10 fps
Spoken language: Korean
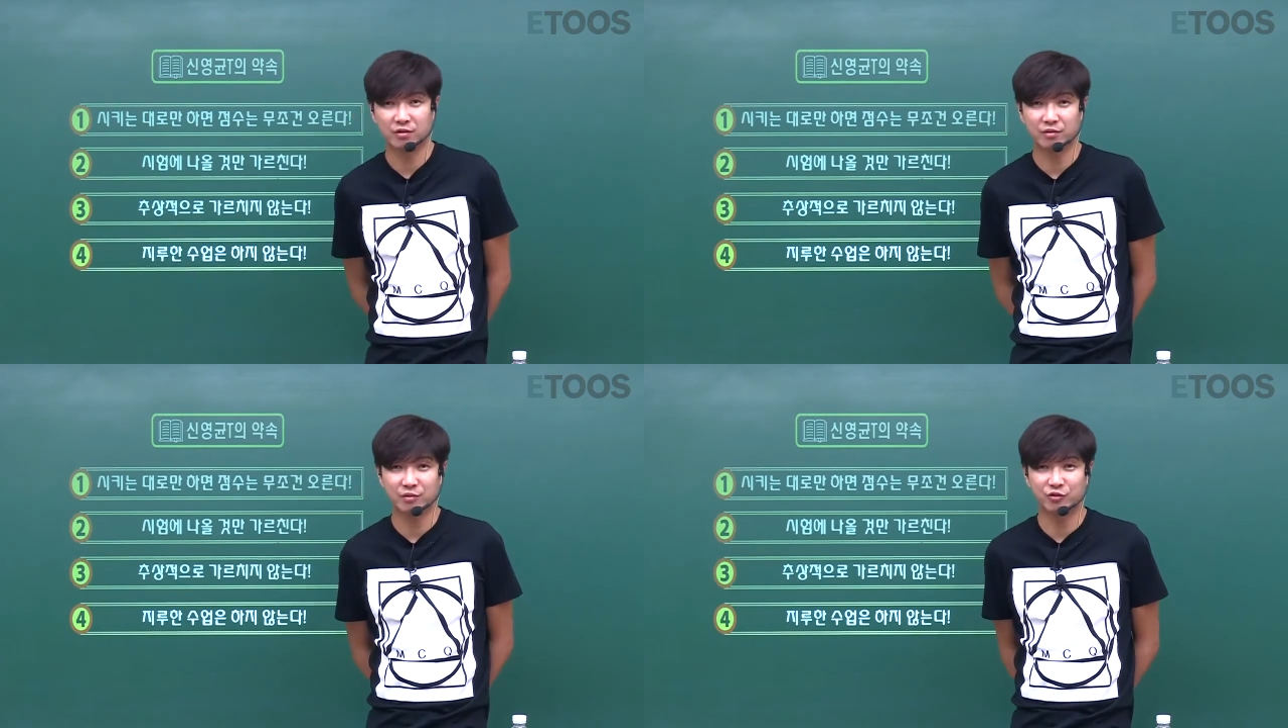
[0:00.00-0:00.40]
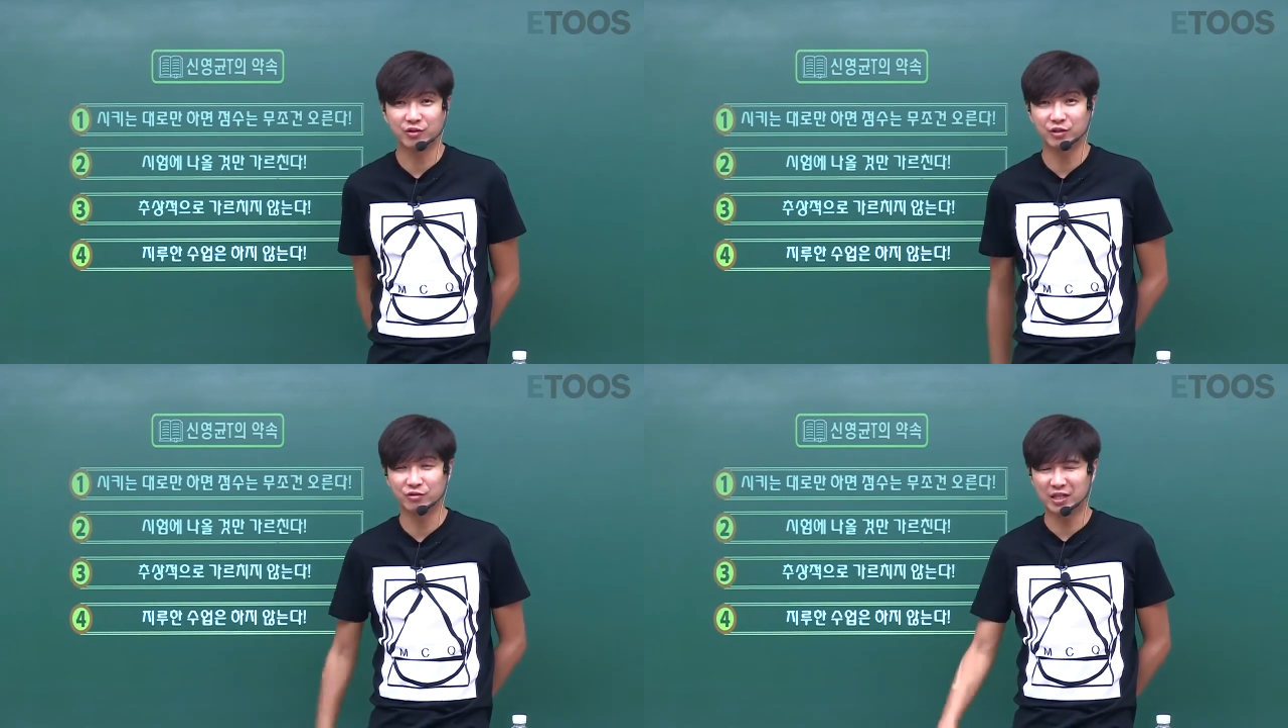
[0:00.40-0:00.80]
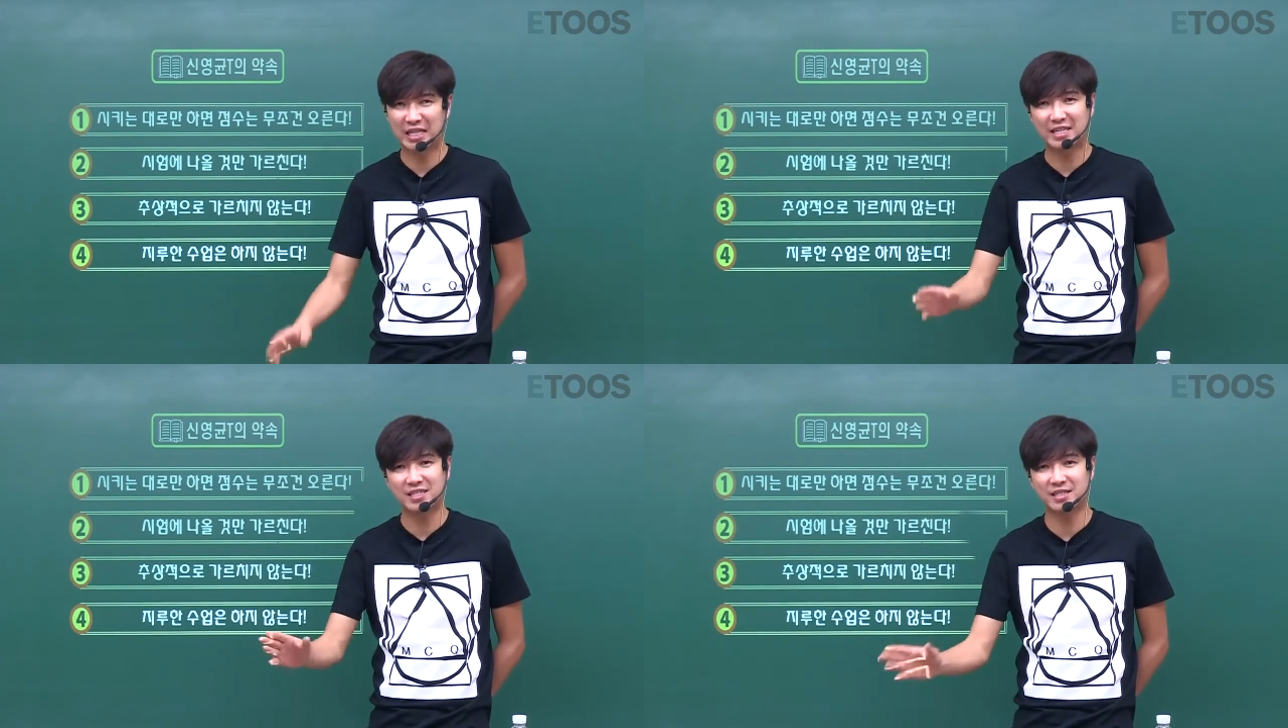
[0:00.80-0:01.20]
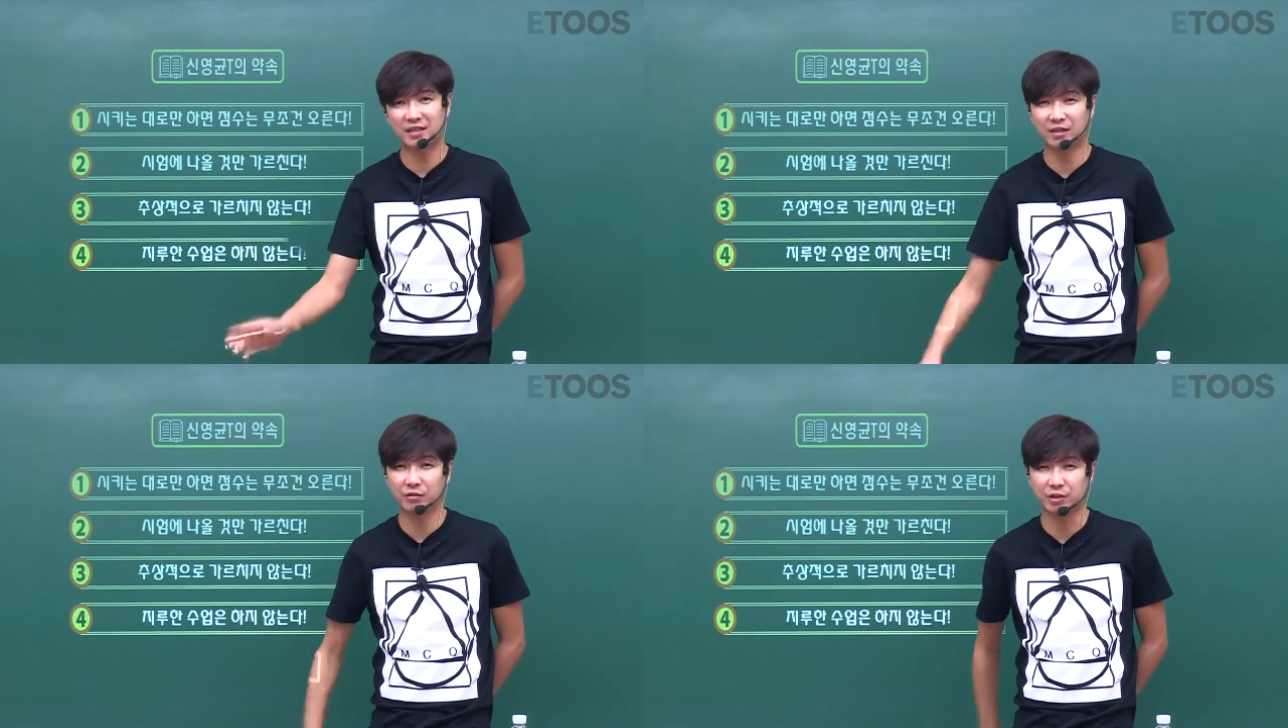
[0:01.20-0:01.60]
그러면 중간중간 딴짓을
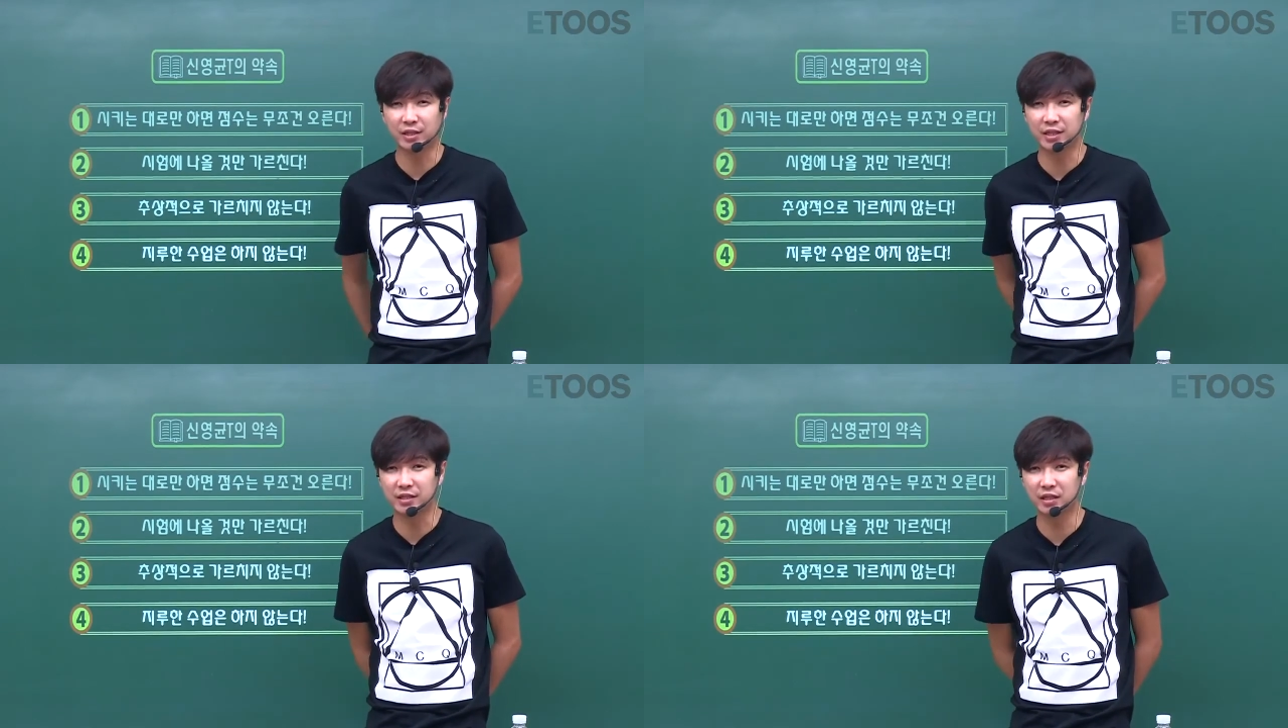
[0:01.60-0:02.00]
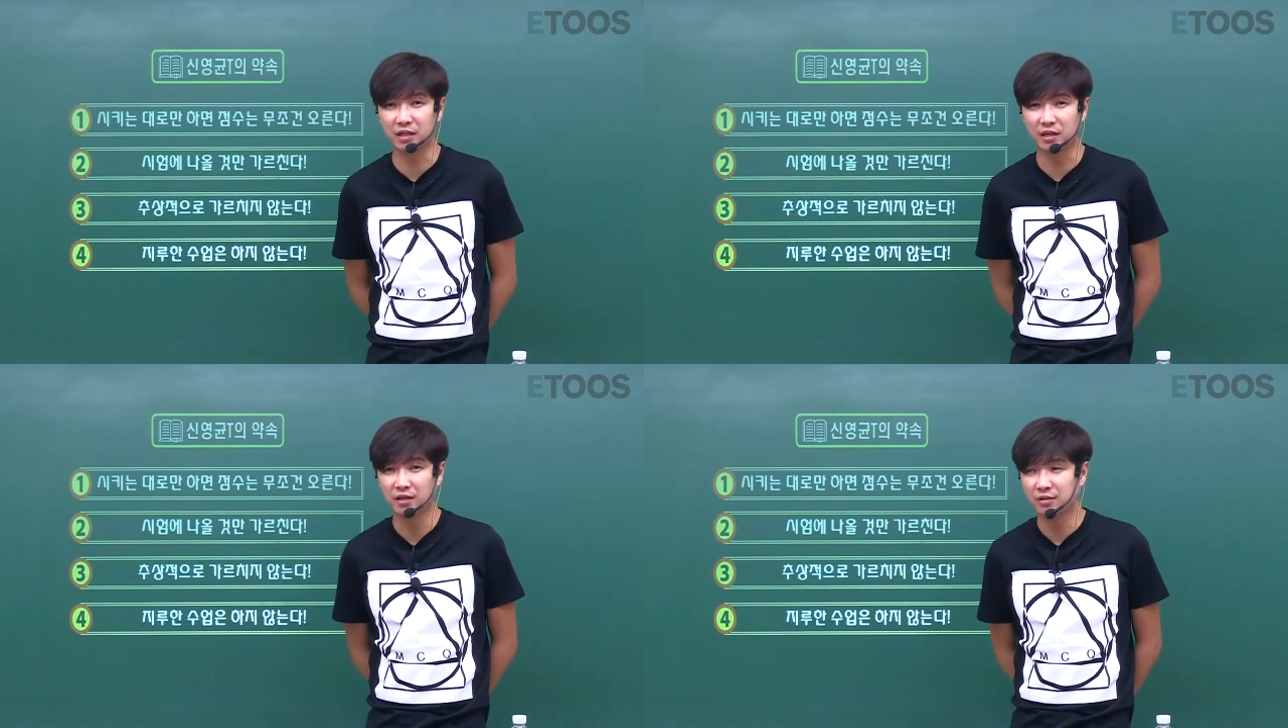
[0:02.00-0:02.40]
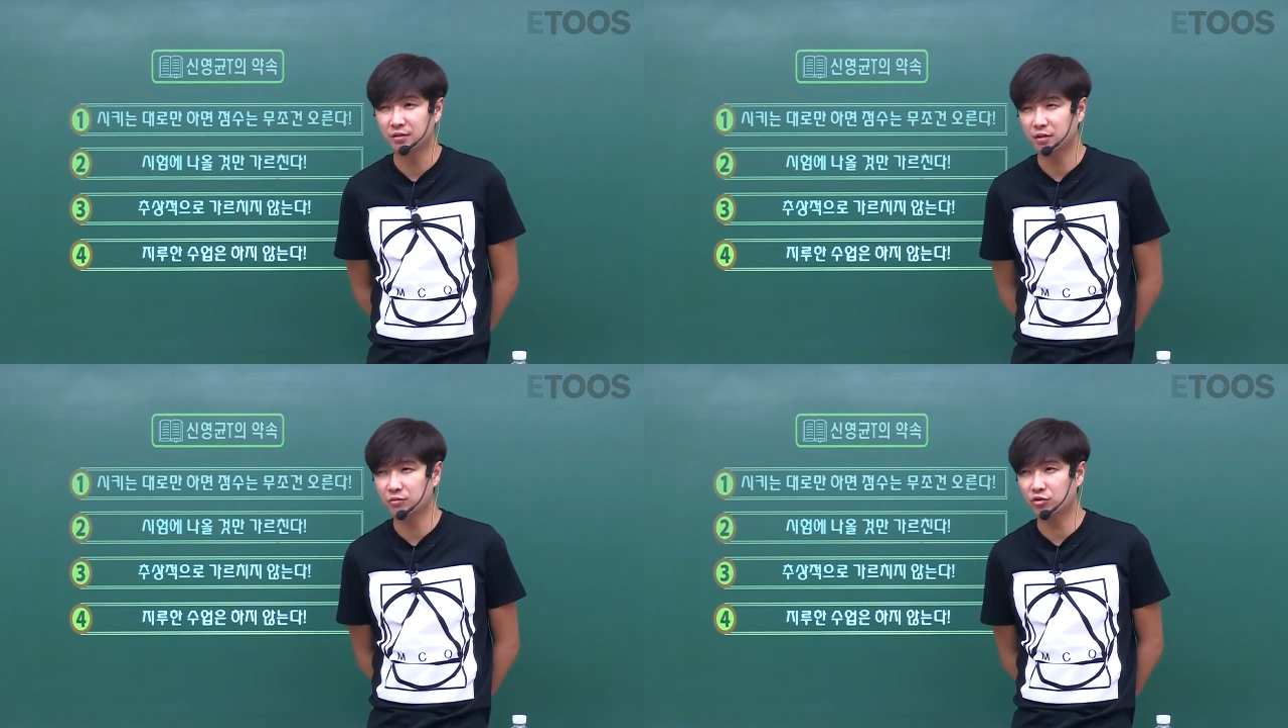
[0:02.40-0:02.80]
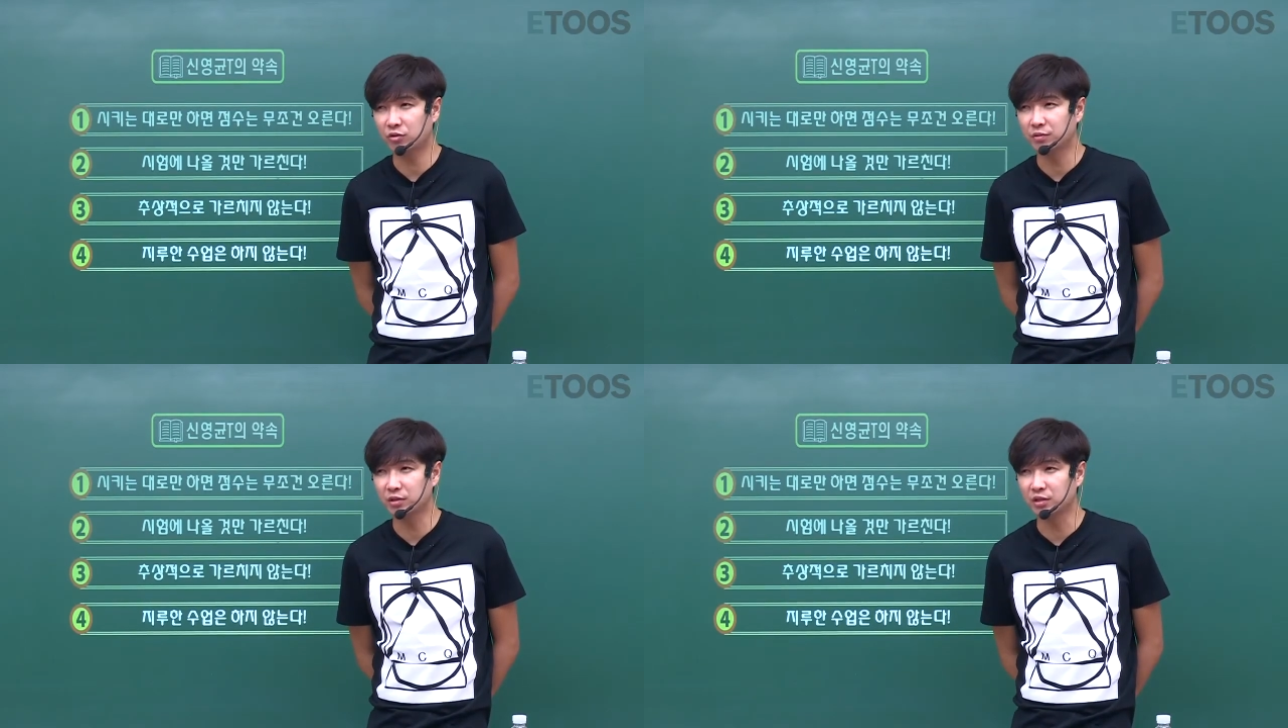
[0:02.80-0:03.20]
하게 되고 이럴 텐데 선생님
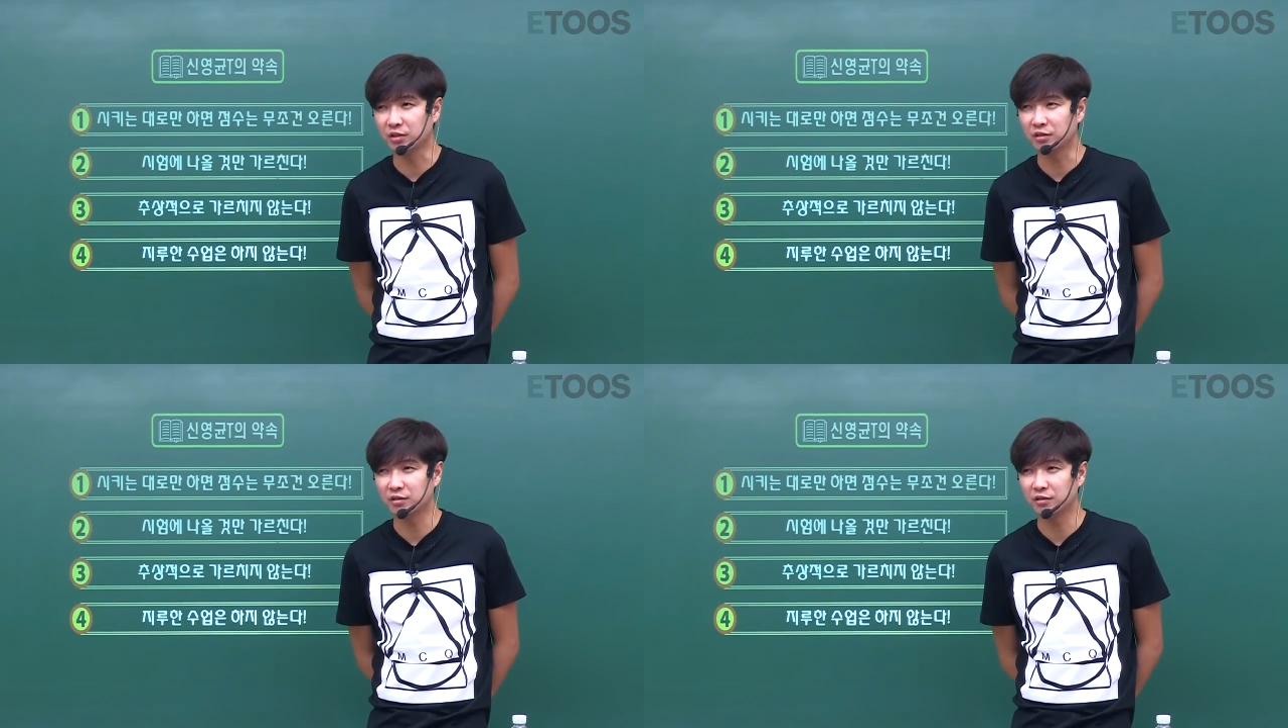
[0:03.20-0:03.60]
수업은